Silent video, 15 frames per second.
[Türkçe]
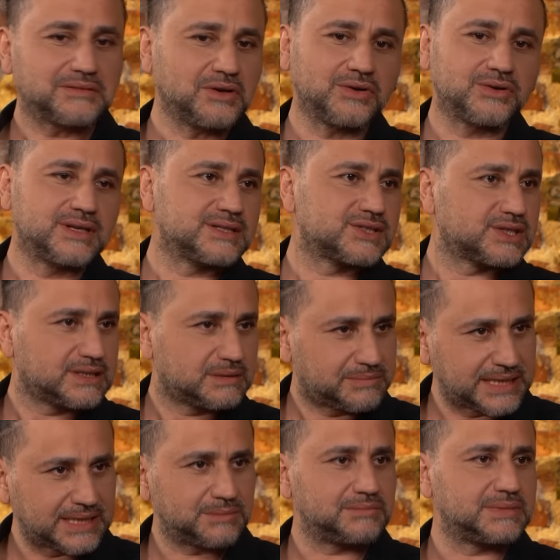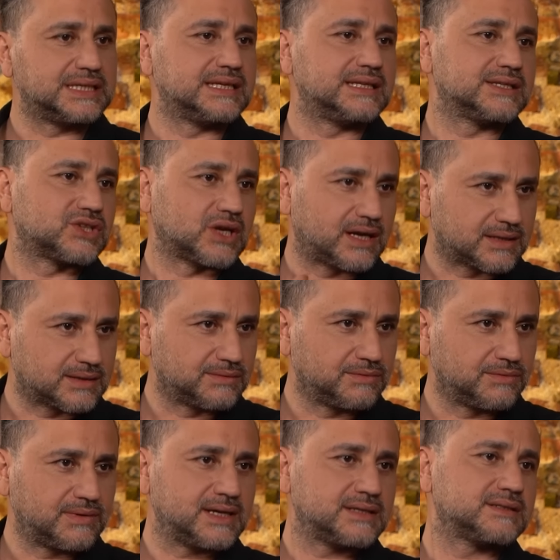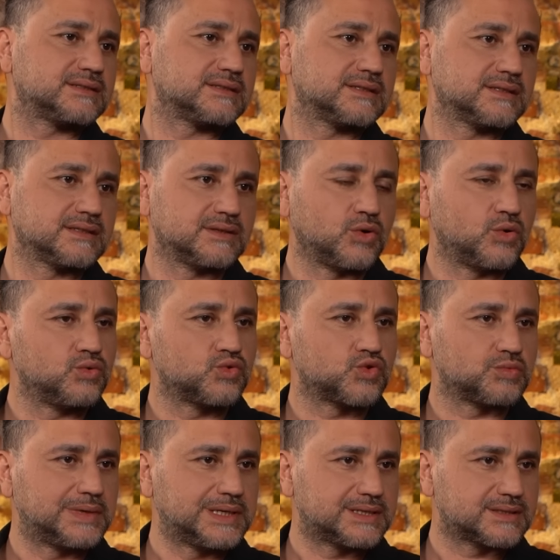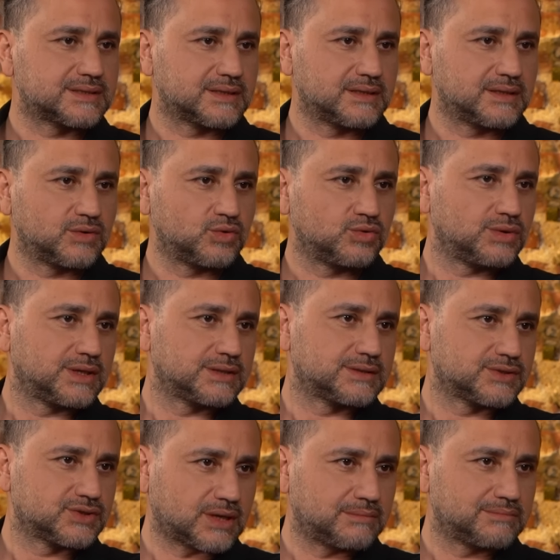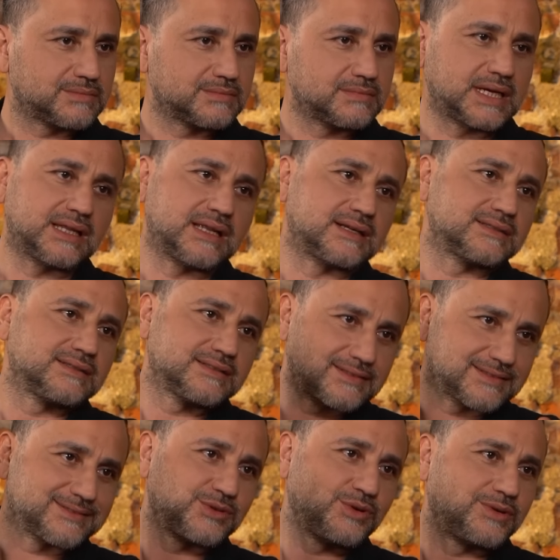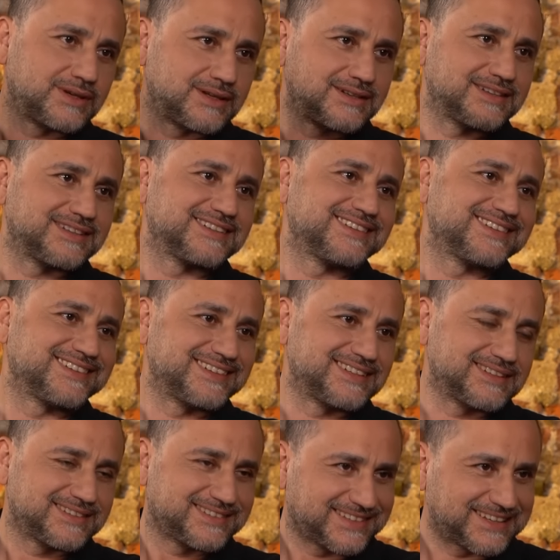öyle şimdi benim bir yeni şarkım var. Ee, 13 Mayıs'ta da onu atacağım. Ben artık sonra... Ondan sonra e, şey.